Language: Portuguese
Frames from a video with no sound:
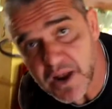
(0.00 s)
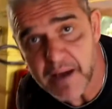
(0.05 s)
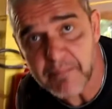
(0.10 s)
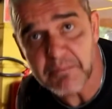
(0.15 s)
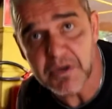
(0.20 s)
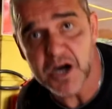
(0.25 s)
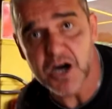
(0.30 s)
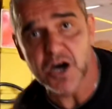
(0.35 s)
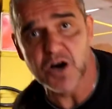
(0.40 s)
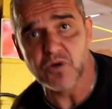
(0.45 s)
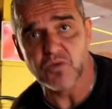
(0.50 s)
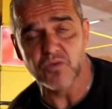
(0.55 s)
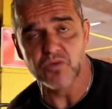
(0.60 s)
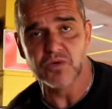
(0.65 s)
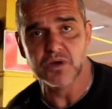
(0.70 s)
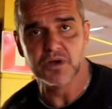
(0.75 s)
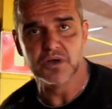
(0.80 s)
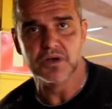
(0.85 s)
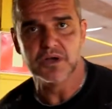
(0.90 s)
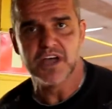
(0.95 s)
na
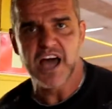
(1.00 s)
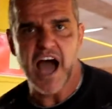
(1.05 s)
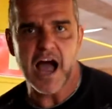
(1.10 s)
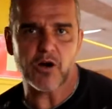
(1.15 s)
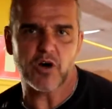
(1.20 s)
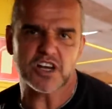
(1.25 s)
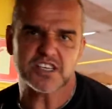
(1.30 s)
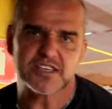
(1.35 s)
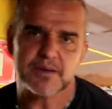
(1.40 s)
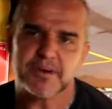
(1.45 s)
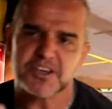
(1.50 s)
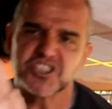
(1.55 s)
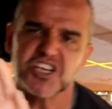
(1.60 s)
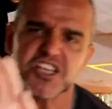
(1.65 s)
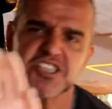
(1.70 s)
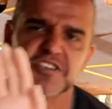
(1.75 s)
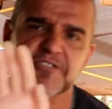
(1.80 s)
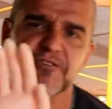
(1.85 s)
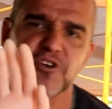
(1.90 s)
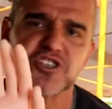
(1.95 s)
mão. Agora você
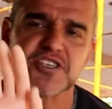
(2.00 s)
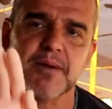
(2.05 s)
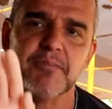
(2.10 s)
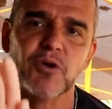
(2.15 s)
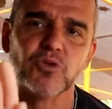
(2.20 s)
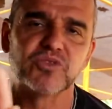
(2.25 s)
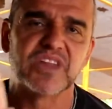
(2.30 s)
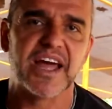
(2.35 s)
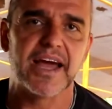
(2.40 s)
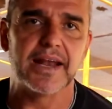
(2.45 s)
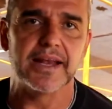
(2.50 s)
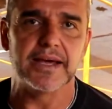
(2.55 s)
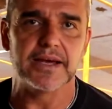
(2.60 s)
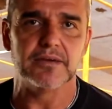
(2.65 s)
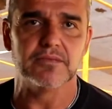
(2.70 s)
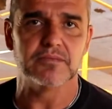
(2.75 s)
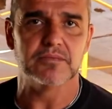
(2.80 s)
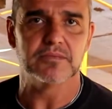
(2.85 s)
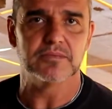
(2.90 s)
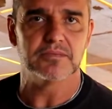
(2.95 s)
imagina se fosse a mão dele.